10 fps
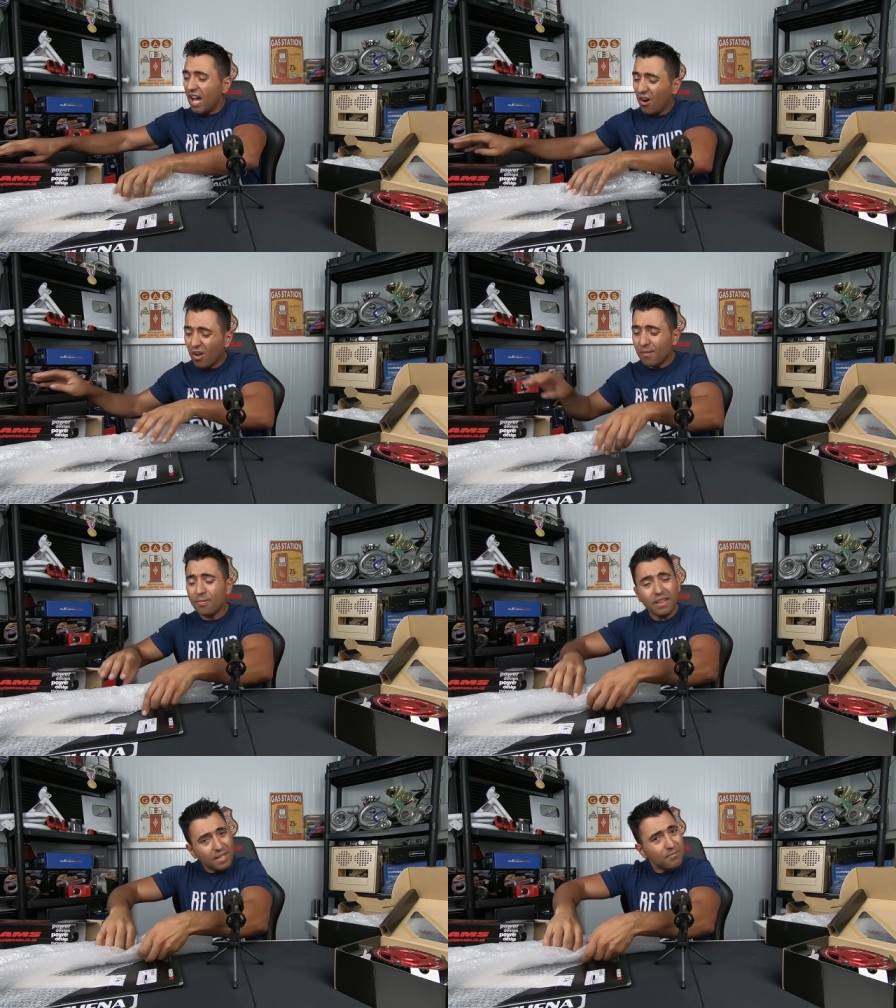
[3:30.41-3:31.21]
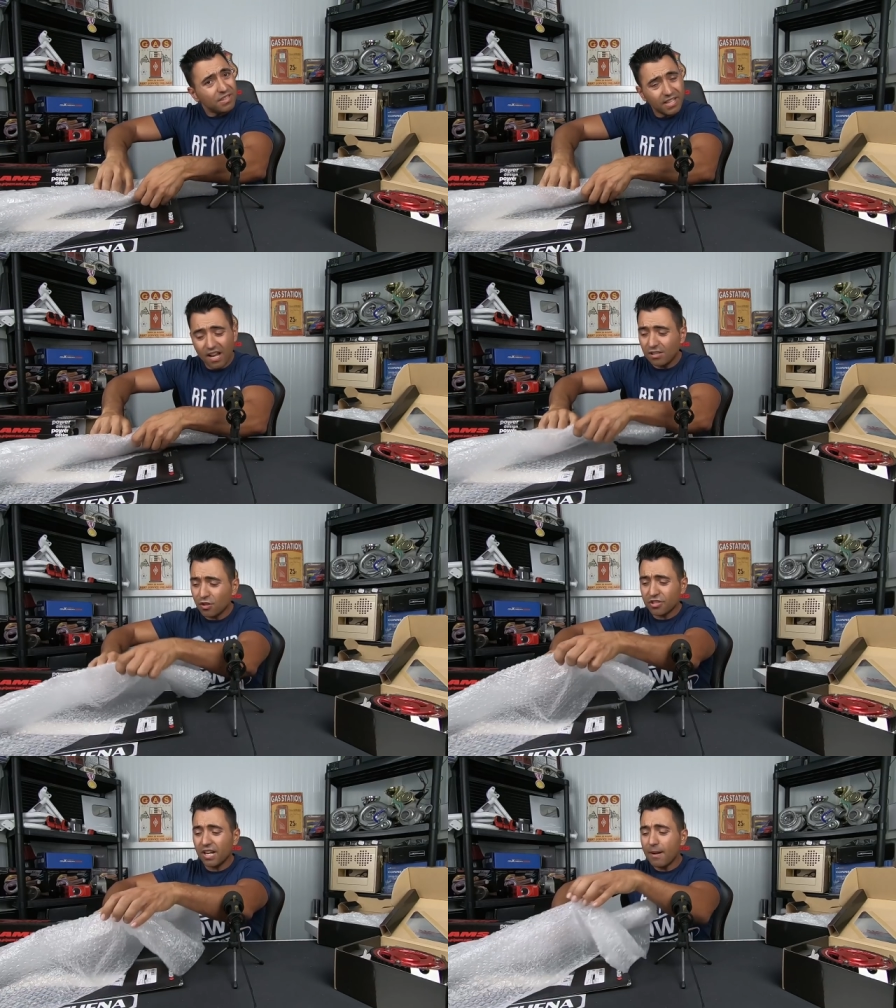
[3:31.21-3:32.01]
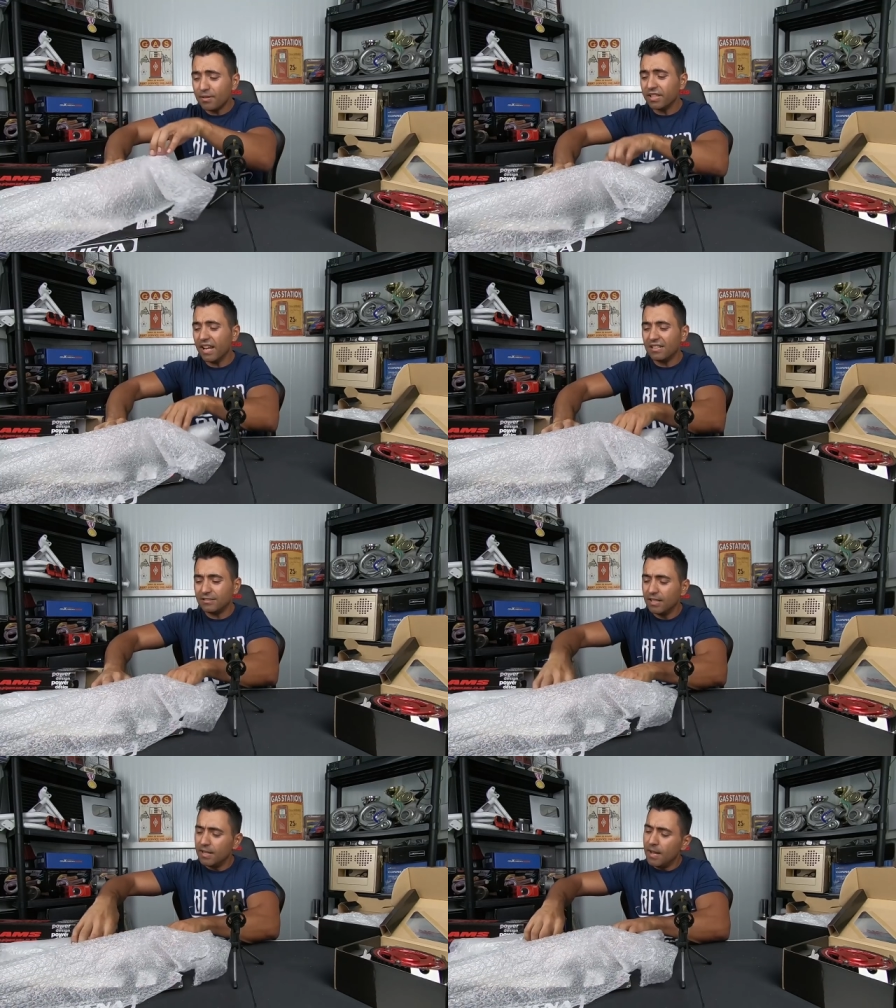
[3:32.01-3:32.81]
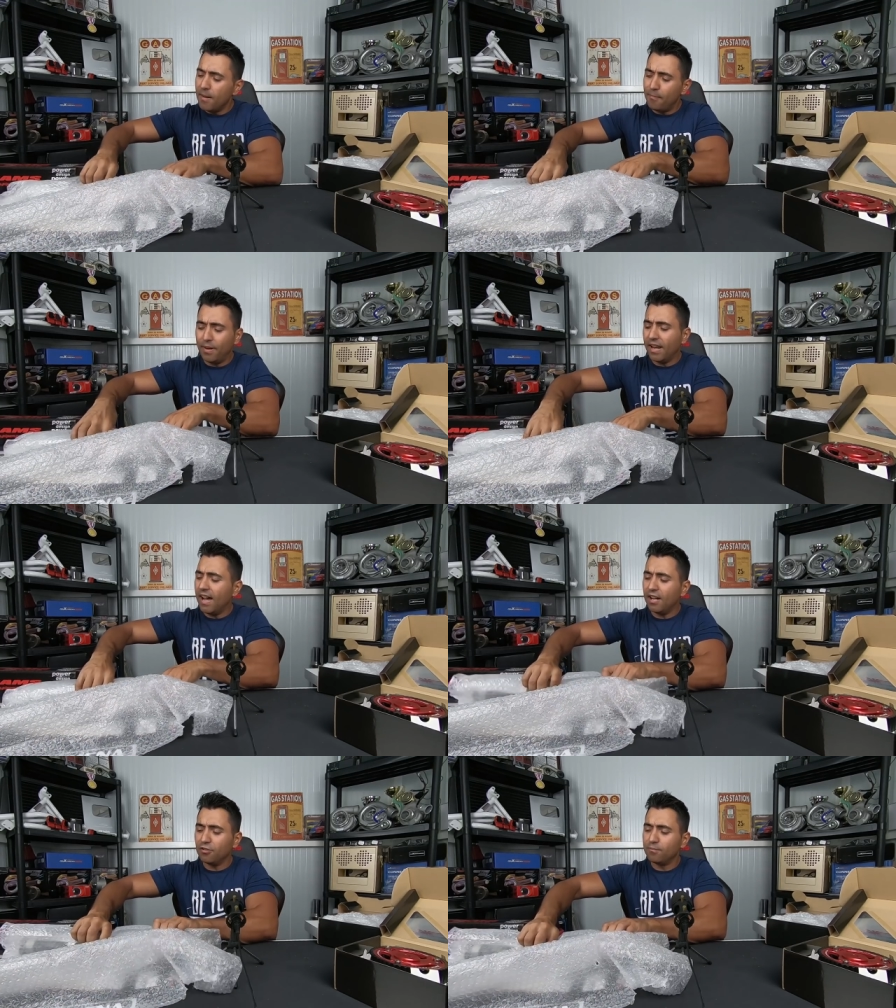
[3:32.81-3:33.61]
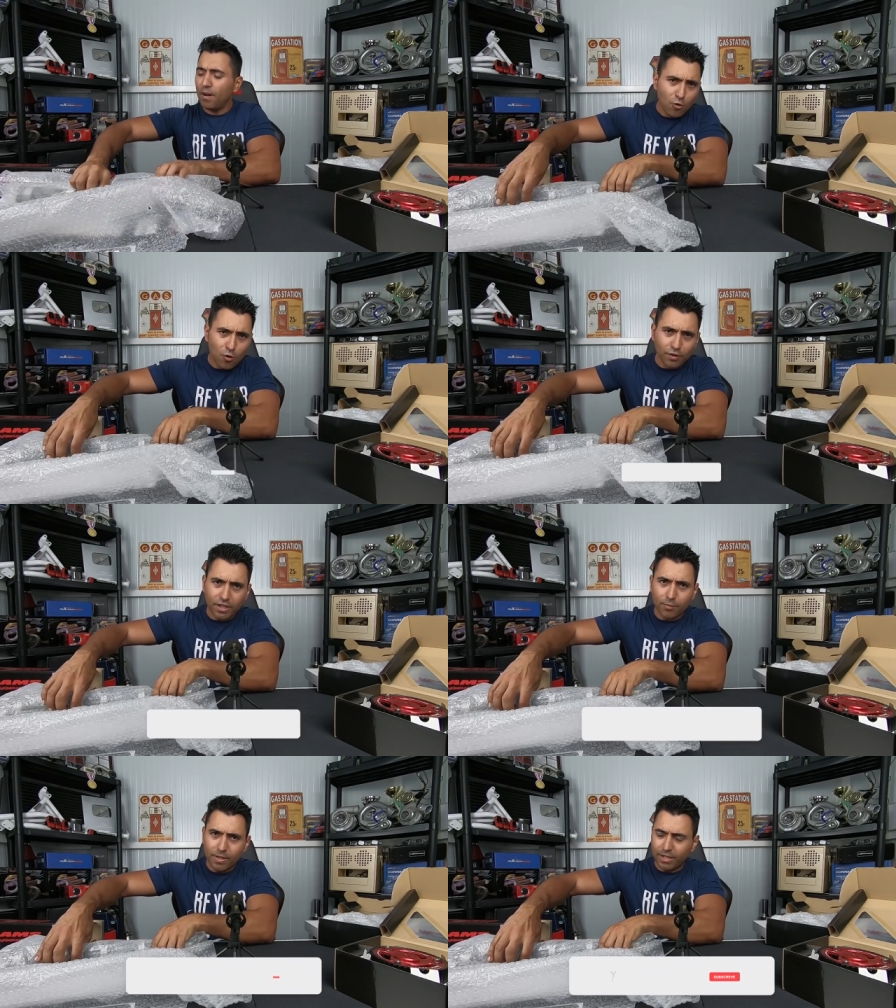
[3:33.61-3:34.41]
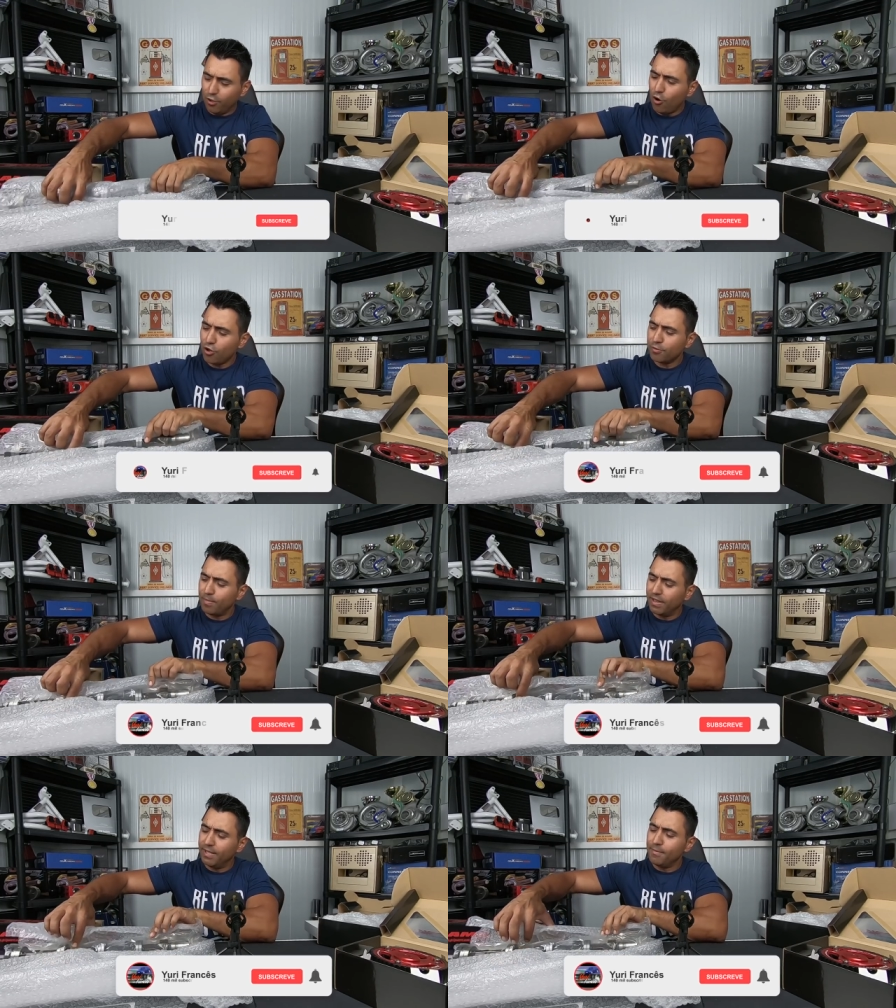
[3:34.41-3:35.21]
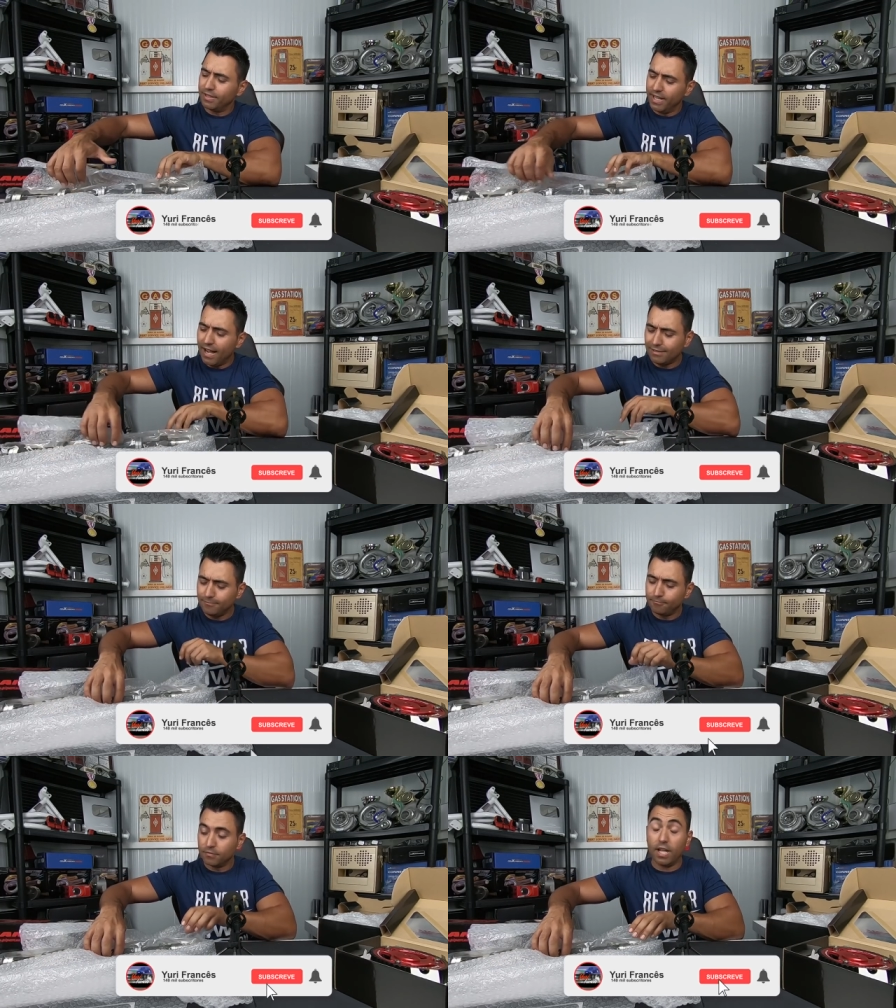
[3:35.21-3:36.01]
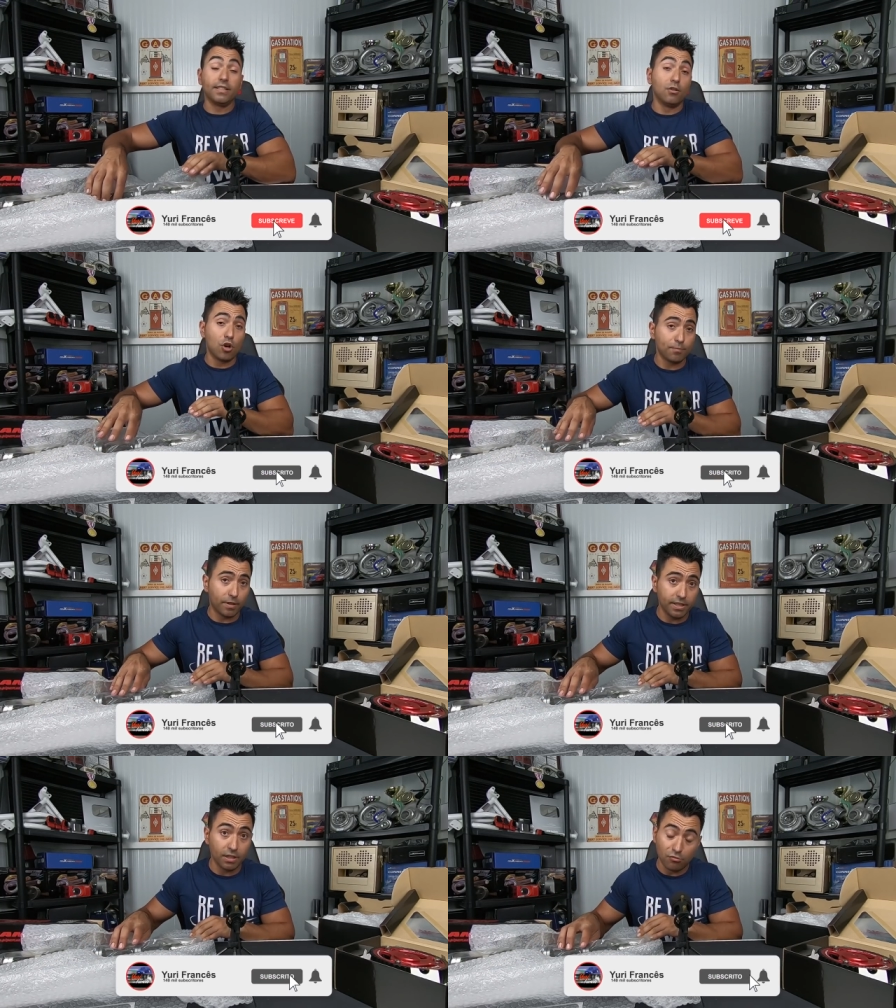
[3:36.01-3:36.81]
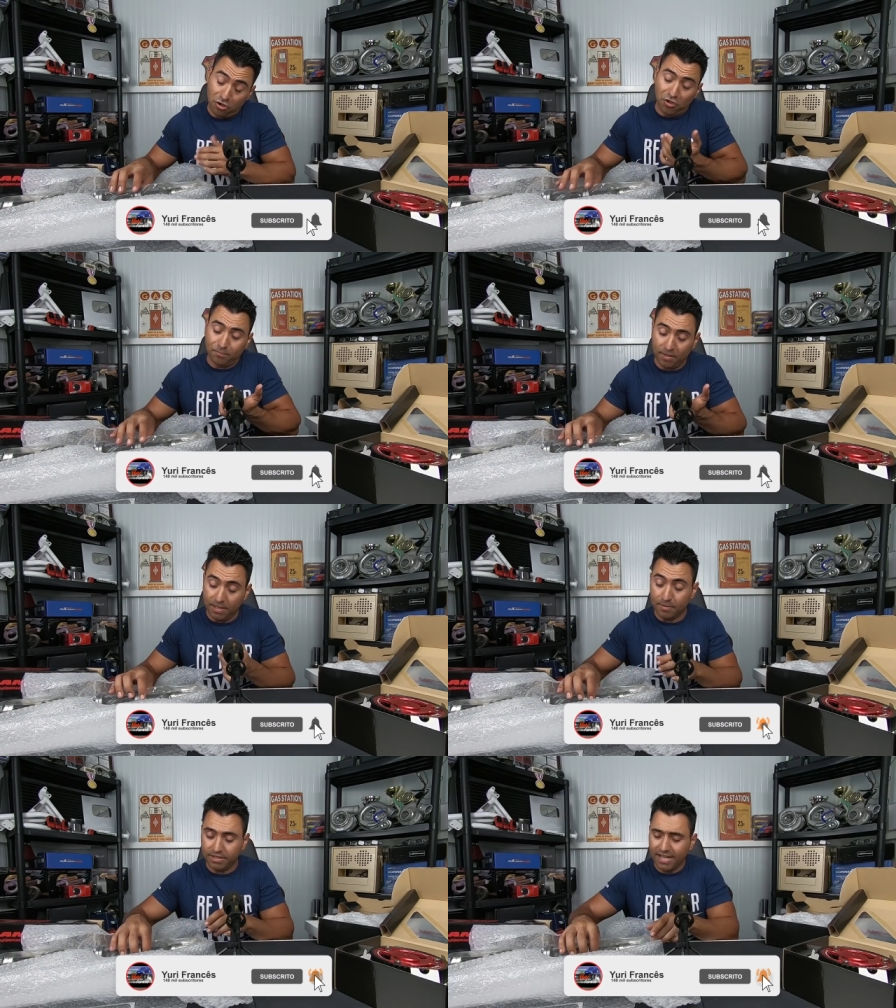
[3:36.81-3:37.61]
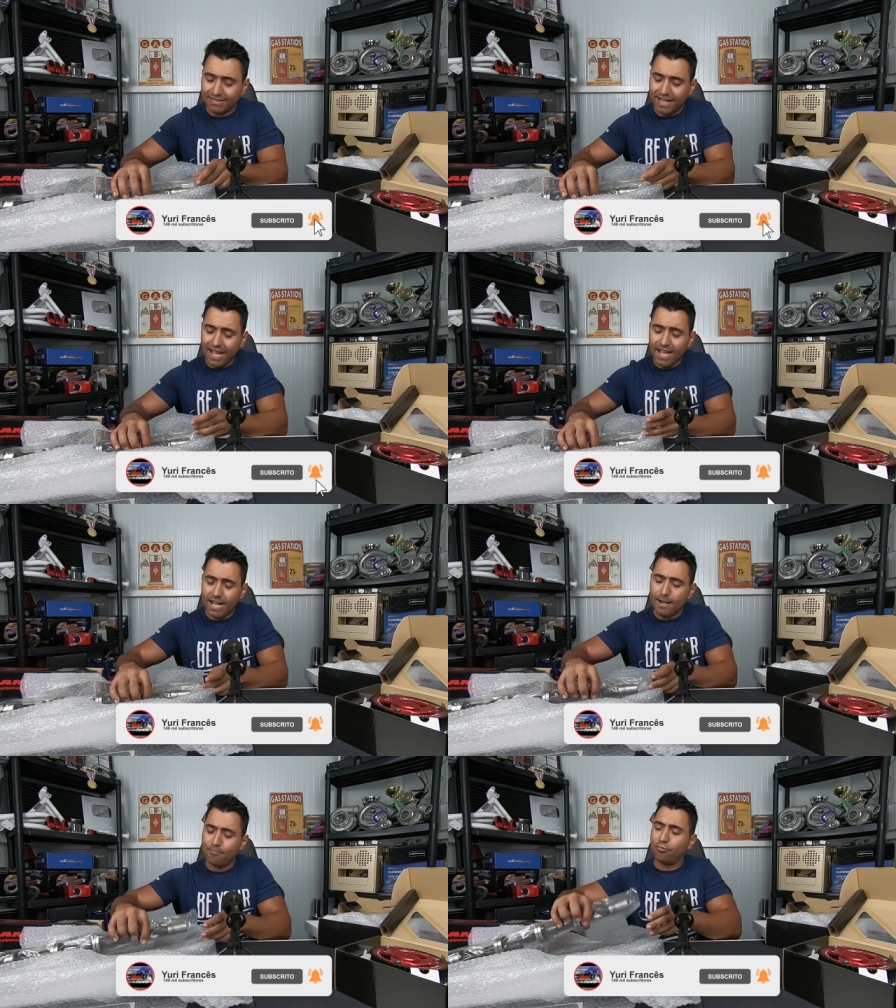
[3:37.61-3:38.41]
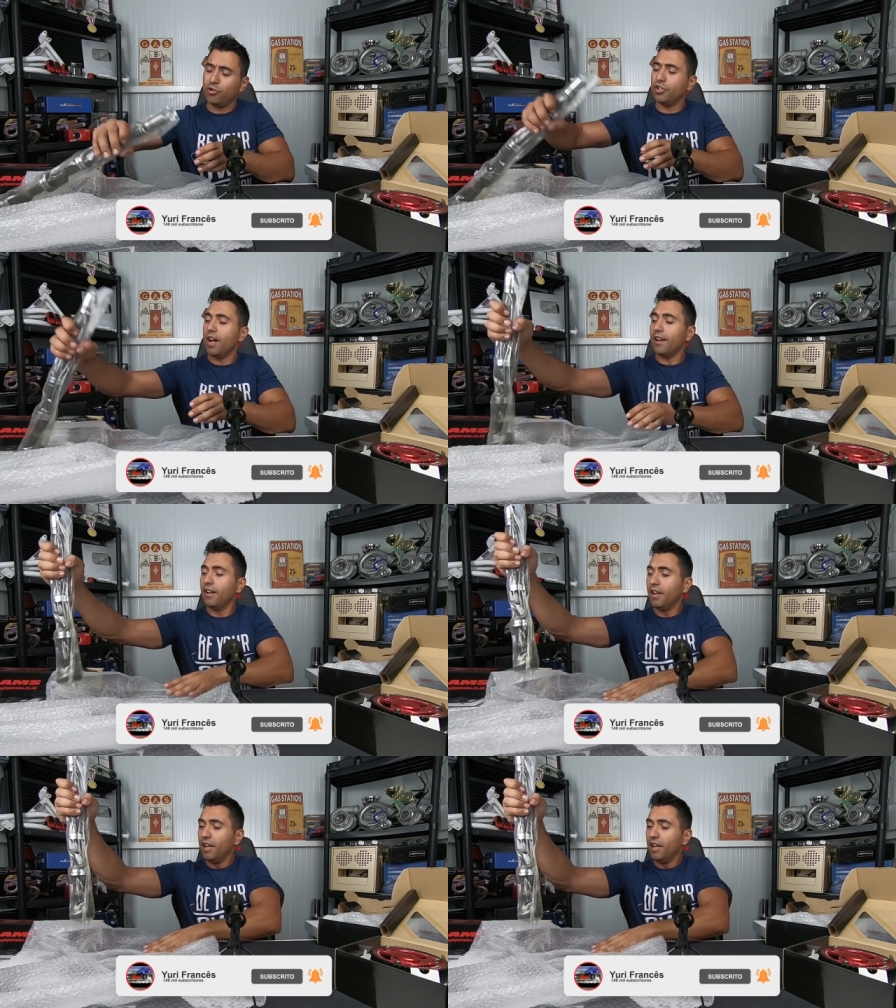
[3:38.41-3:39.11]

Agora partir material, de estragar material, parado. Não contem comigo que eu gosto de partir material. Quer dizer, gosto de partir não. Eu se partir material é a puxar.